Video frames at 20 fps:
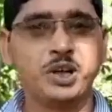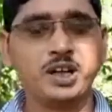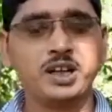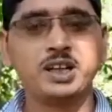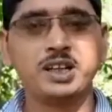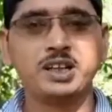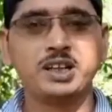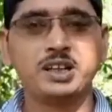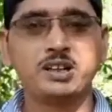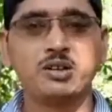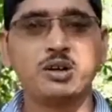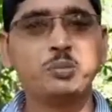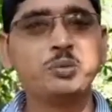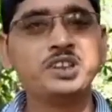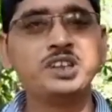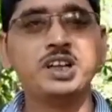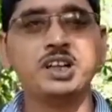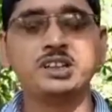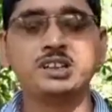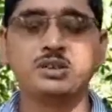ব্যাংকের
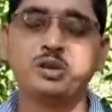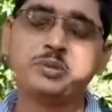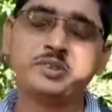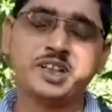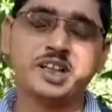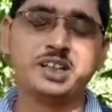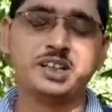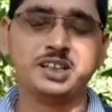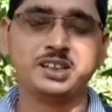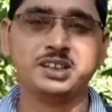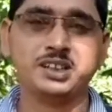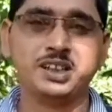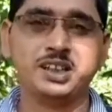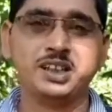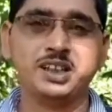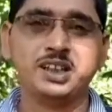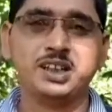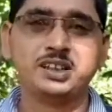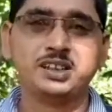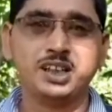অফিসিয়াল যে ওয়েবসাইট আছে
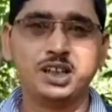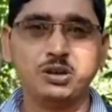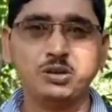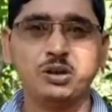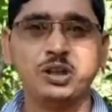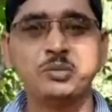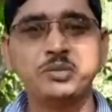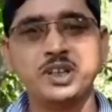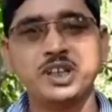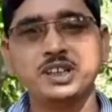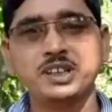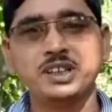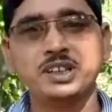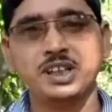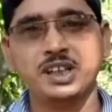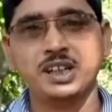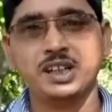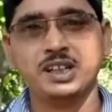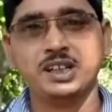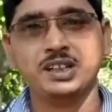সেই ওয়েবসাইটে
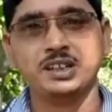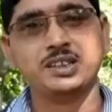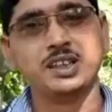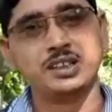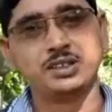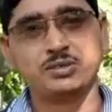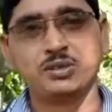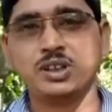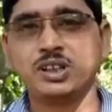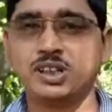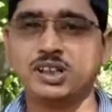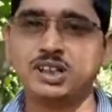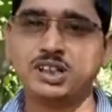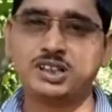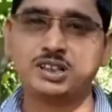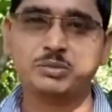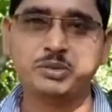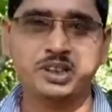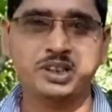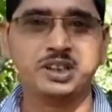গিয়ে সার্চ করে দেখে
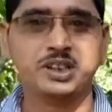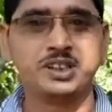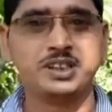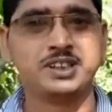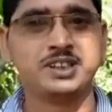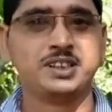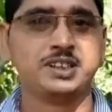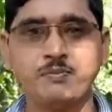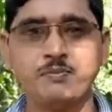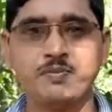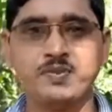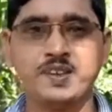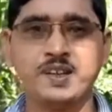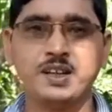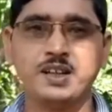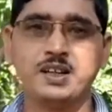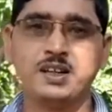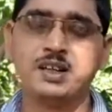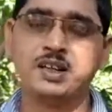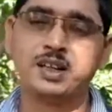নিতে পারেন
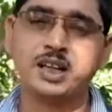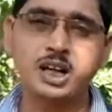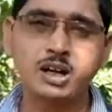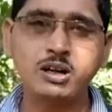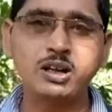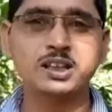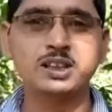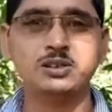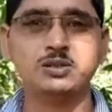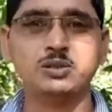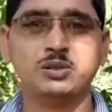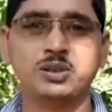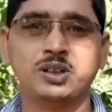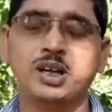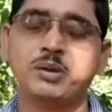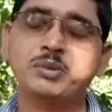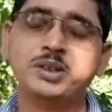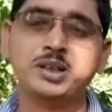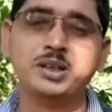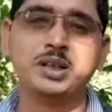নাহলে কিন্তু
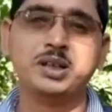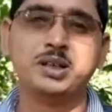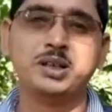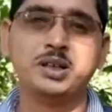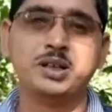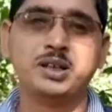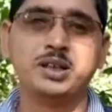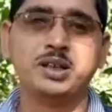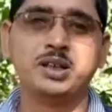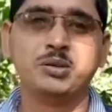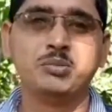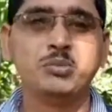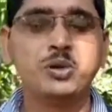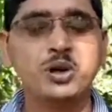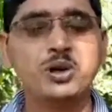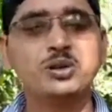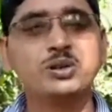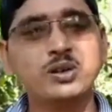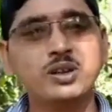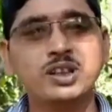আপনি
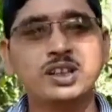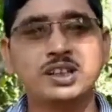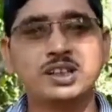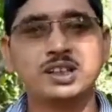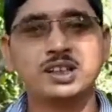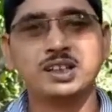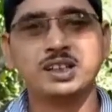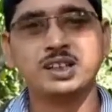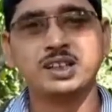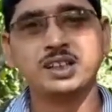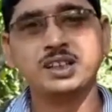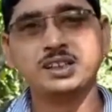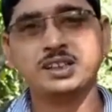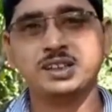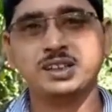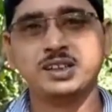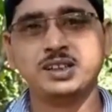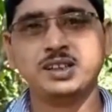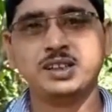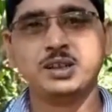বড় ধরনের
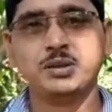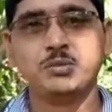একটি